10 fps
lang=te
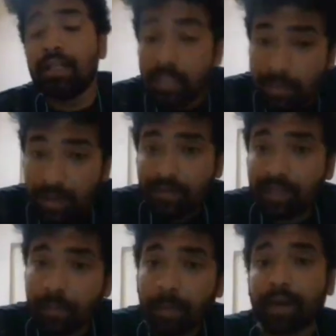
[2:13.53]
సిమిలర్
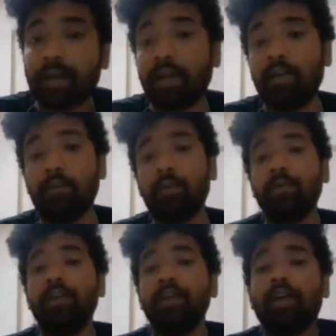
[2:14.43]
వెదర్ ప్యాటర్న్ గానే
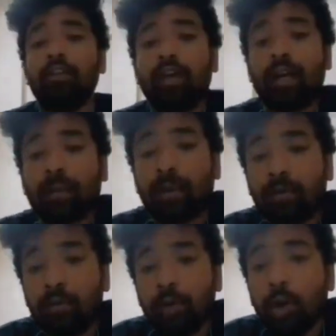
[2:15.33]
ఉంటుంది ఎందుకంటే
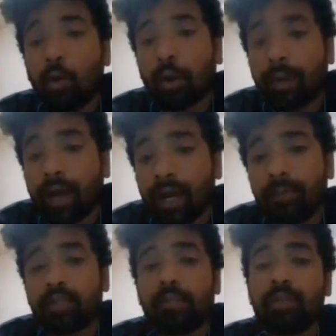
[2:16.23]
మనకు ఒక
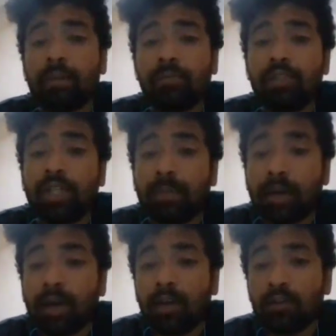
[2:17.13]
పక్కనేమో సముద్రం నుంచి
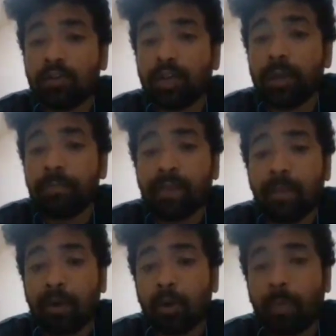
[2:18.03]
తేమగాలు వస్తున్నాయి
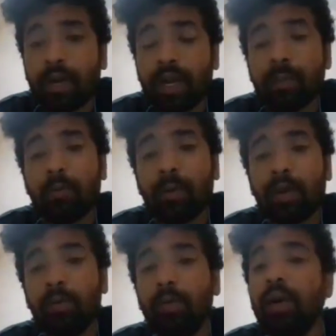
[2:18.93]
మరో పక్కనేమో
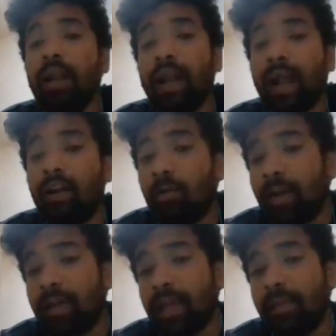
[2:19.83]
మనకు ల్యాండ్ లో
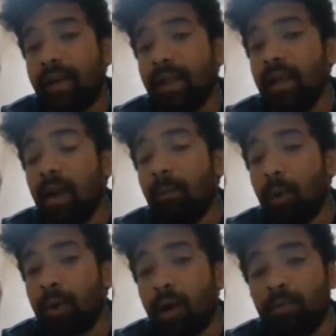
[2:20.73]
మనకేమంటే
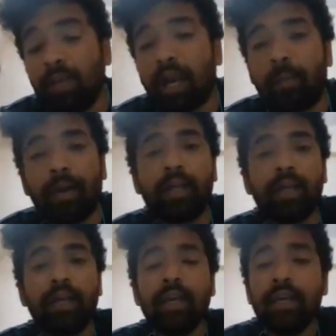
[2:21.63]
పొడిగా ఉంది కాబట్టి
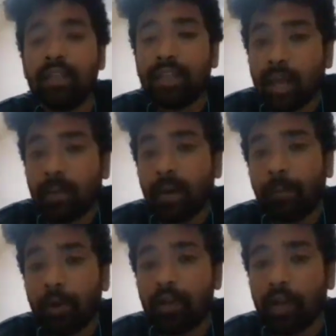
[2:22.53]
ఈ తేమ
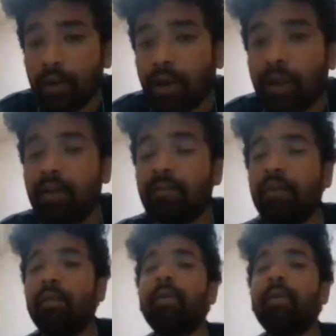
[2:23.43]
పొడి రెండు కలవడం వల్ల